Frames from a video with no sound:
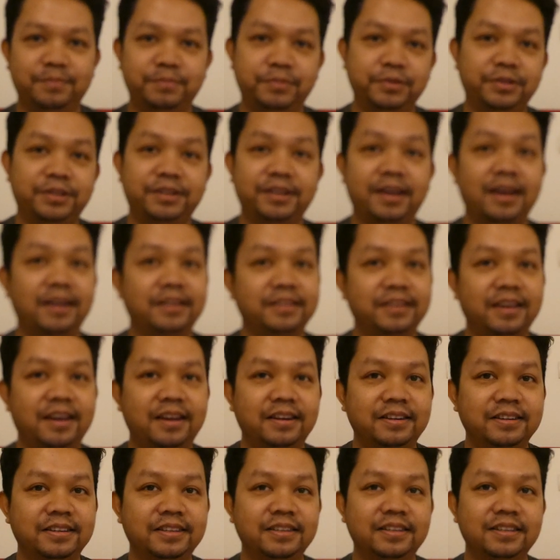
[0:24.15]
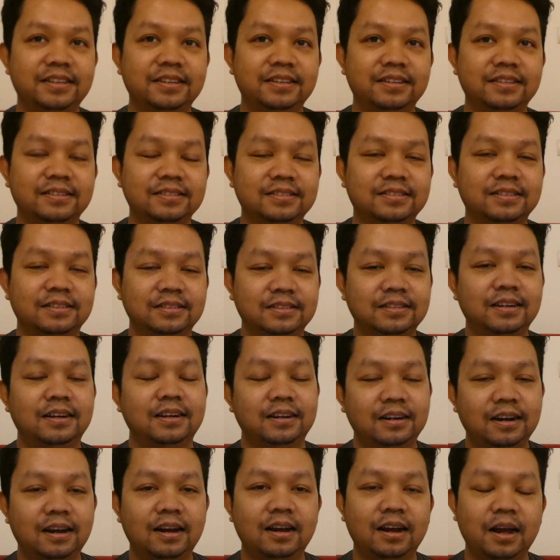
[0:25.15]
Putri Aryani
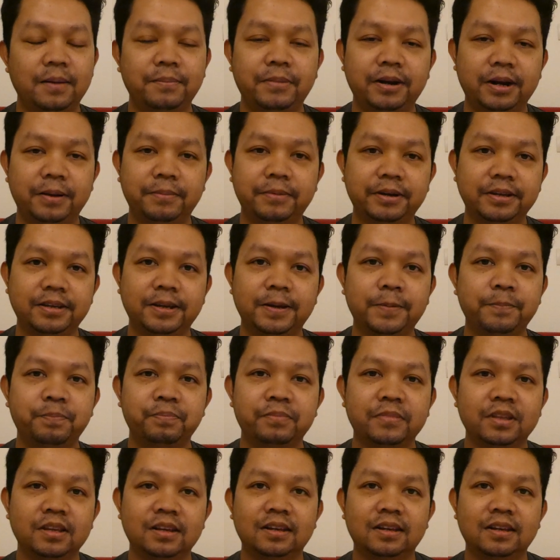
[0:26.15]
secara apa namanya?